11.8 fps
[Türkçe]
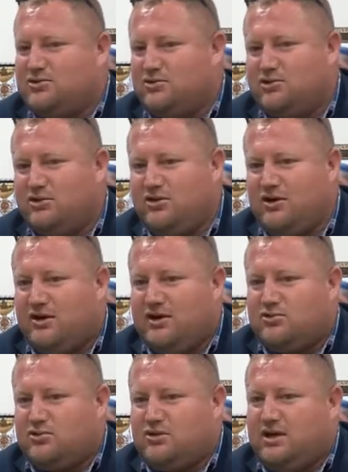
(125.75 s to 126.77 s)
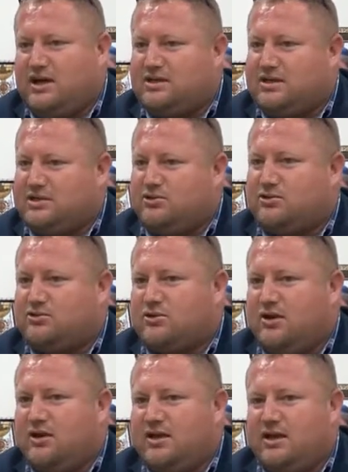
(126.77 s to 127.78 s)
Çünkü çok karşılaşıyoruz.
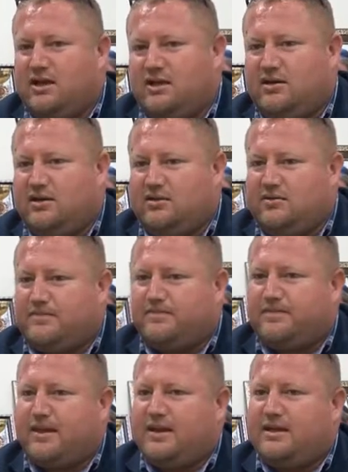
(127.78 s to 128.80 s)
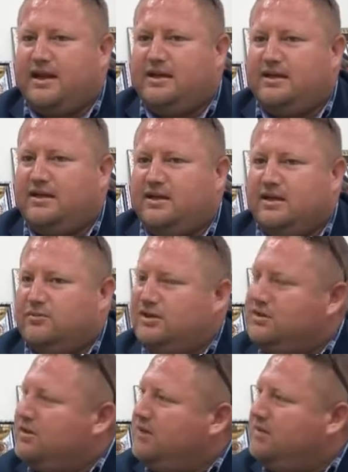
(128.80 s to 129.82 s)
E, yani
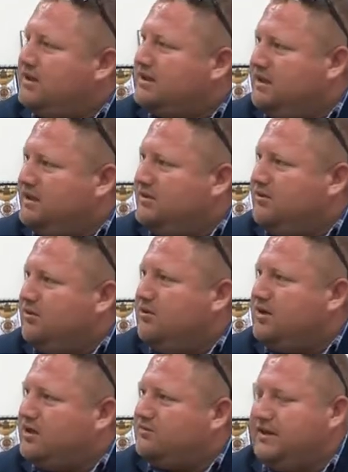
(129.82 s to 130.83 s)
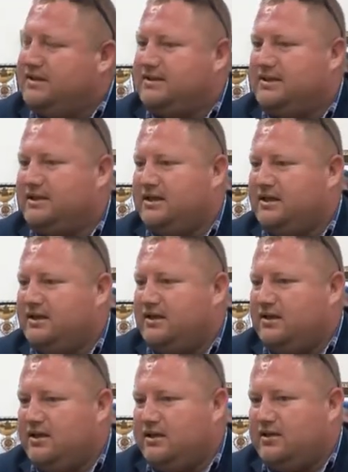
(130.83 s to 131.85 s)
bir emekli öğretmen ya da
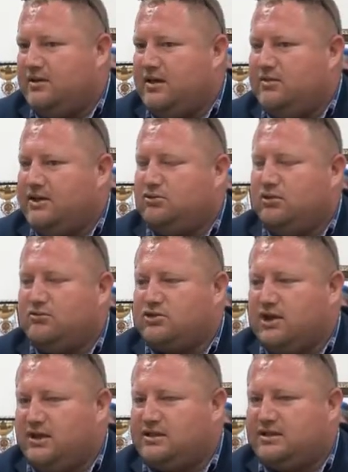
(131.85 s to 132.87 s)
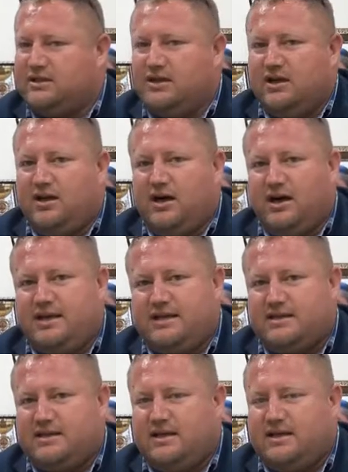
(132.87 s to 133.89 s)
e, emekli olmuş artık
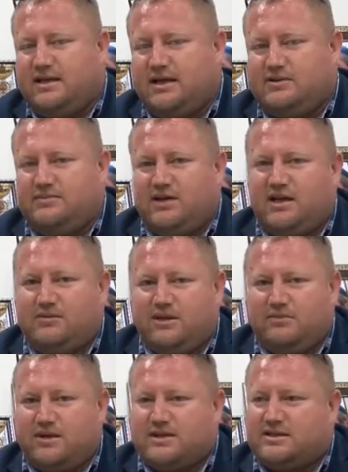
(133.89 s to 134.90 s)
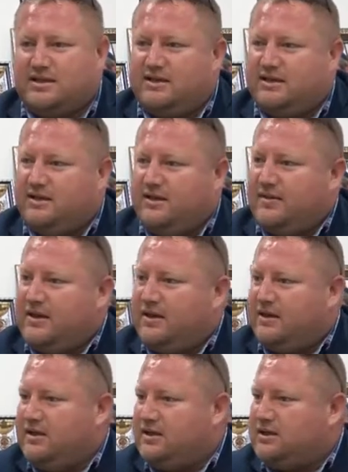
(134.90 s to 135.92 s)
ailesiyle rahat bir araba almak ister.
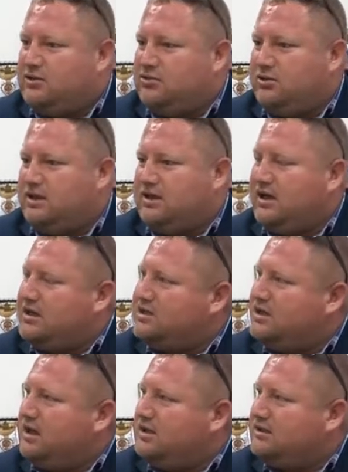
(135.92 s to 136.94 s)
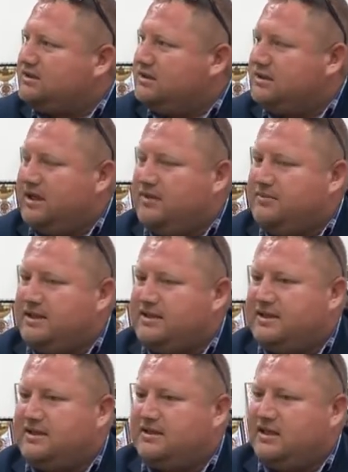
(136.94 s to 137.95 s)
E, gidiyorlar aracı aldıkları yani
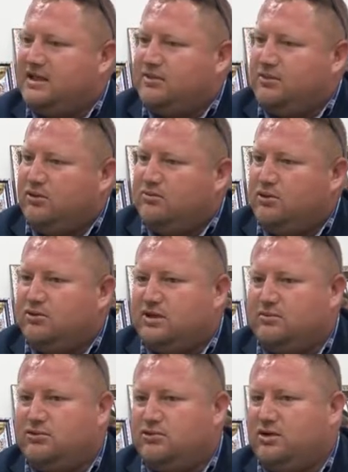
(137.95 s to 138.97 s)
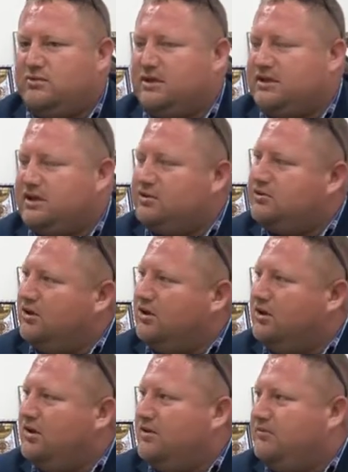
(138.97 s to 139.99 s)
bekledikleri gibi olmuyor. Onların bütün emekleri gidiyor.
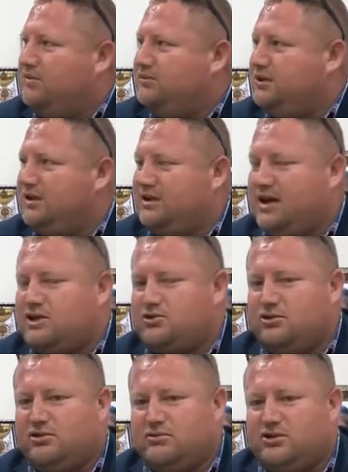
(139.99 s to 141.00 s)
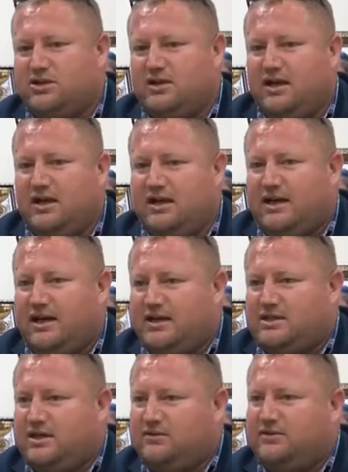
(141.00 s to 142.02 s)
Ben bunlara karşı olduğum için
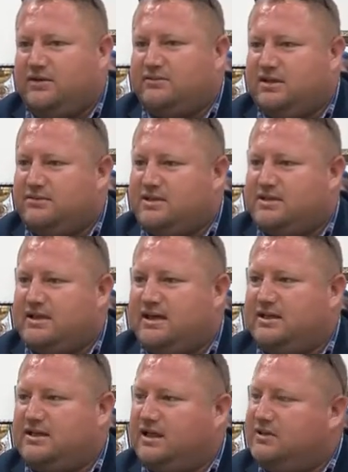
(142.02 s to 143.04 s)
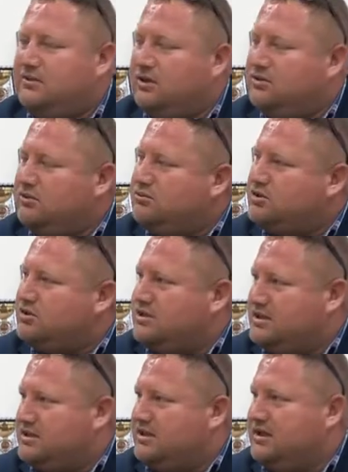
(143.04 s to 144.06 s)
gayet şeffaf, temiz yani kendimi alıyormuş
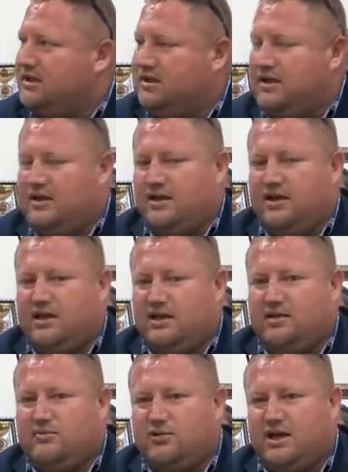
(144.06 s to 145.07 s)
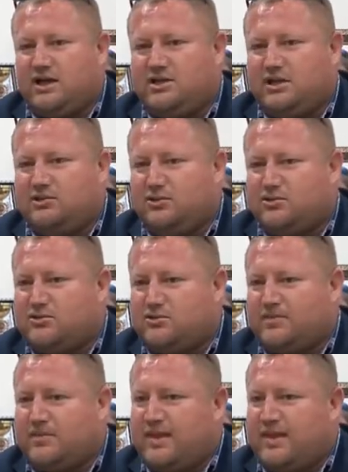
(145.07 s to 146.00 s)
gibicasına e, bu aracı alıyoruz.